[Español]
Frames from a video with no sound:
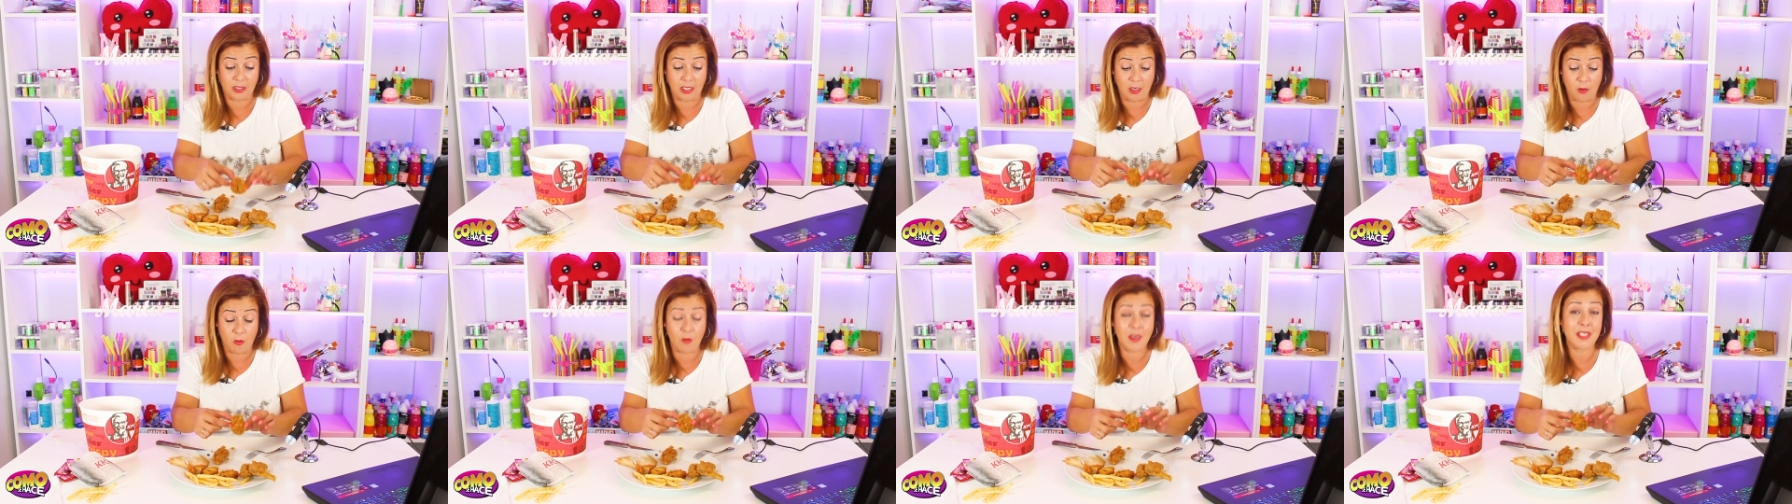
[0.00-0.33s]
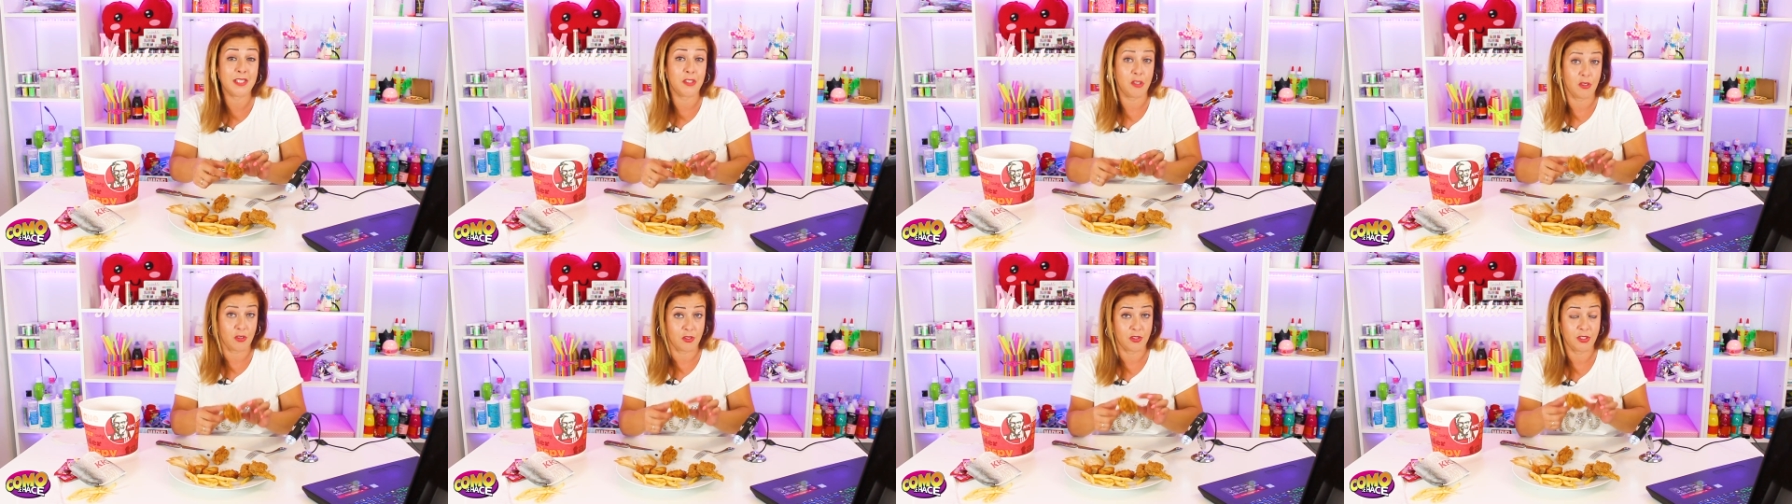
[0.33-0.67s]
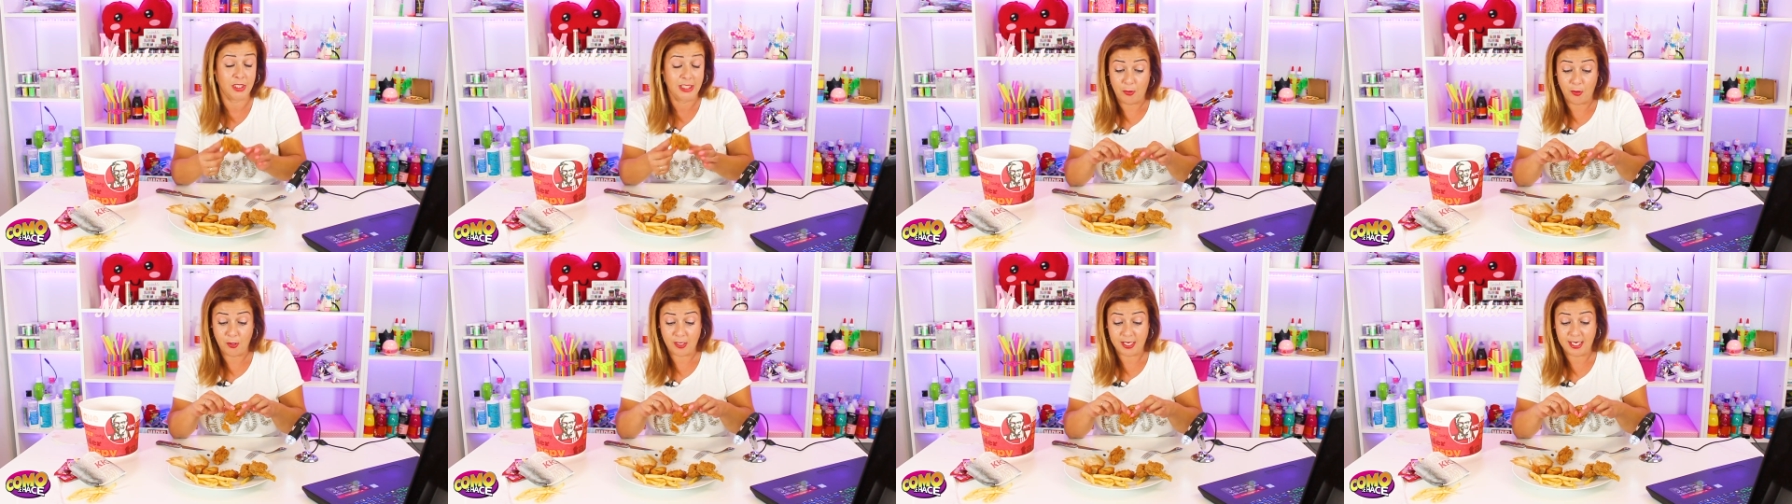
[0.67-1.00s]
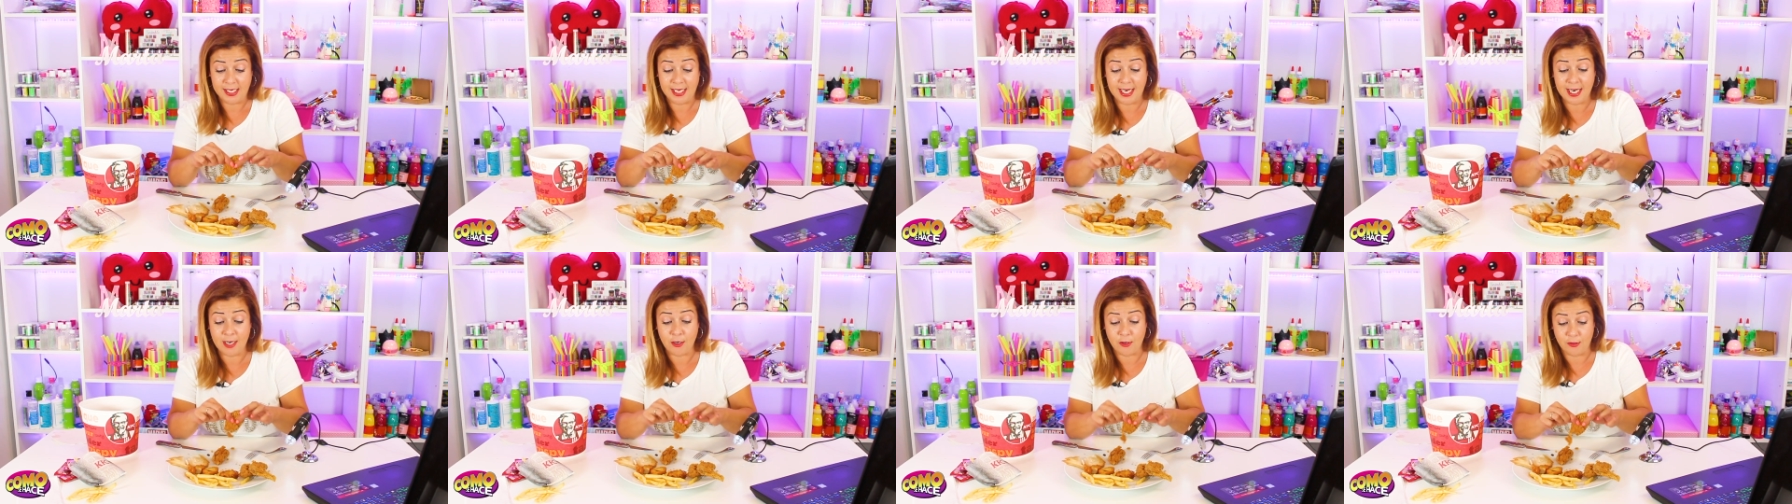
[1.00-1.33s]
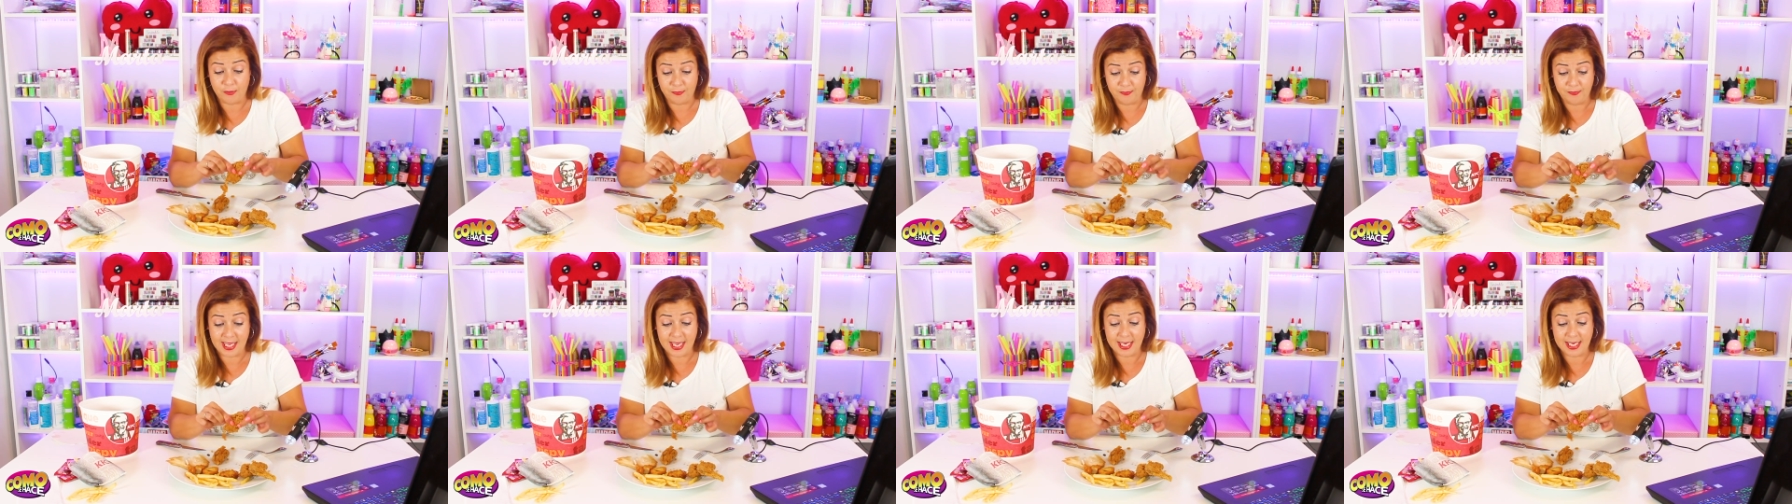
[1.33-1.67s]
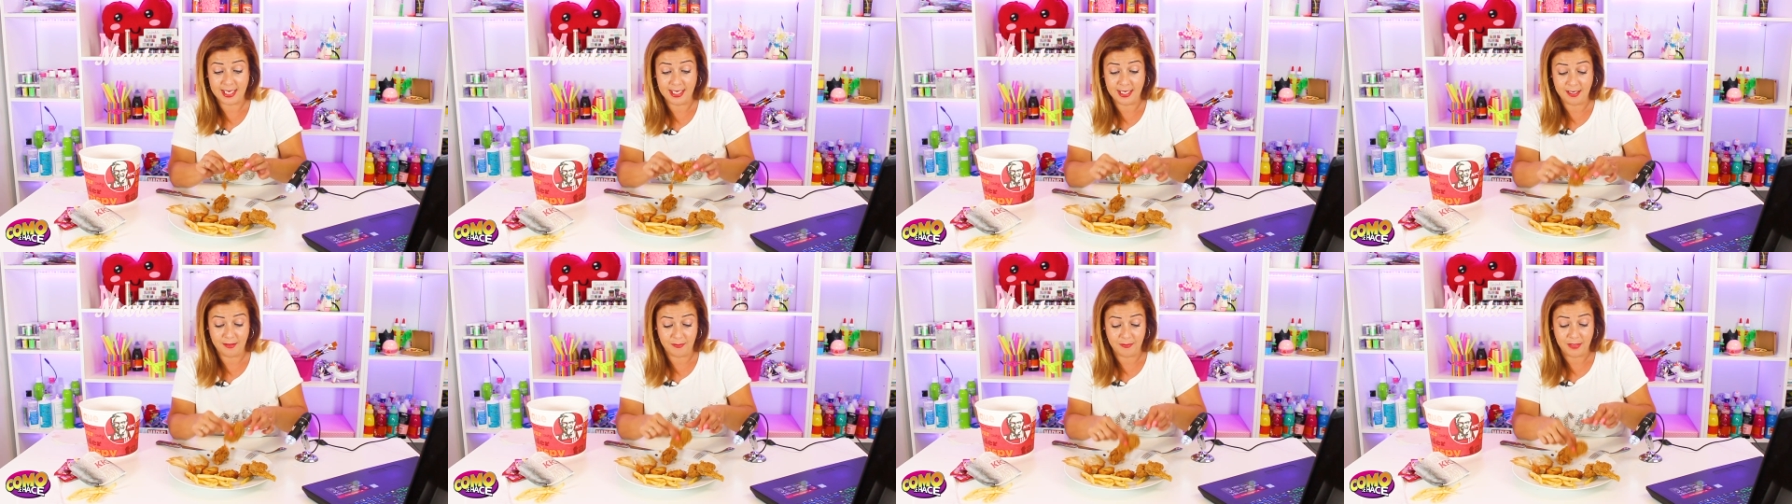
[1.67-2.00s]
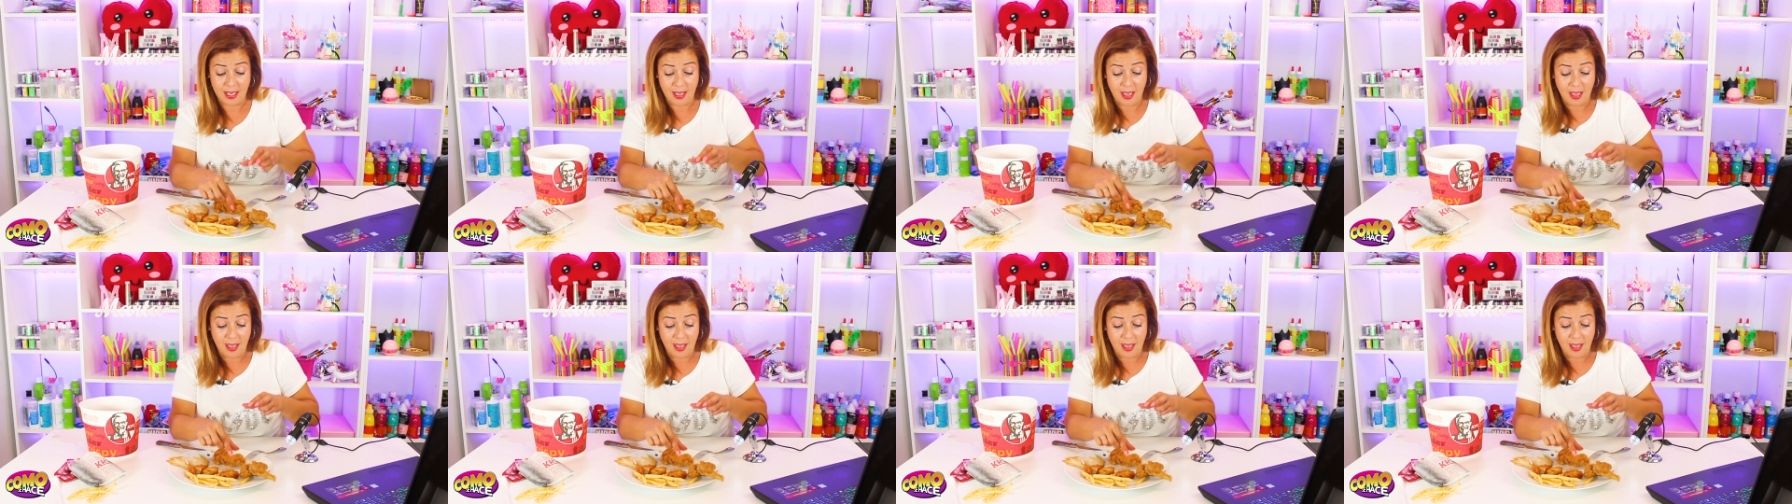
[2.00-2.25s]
tiene huesos Porque claro, hay que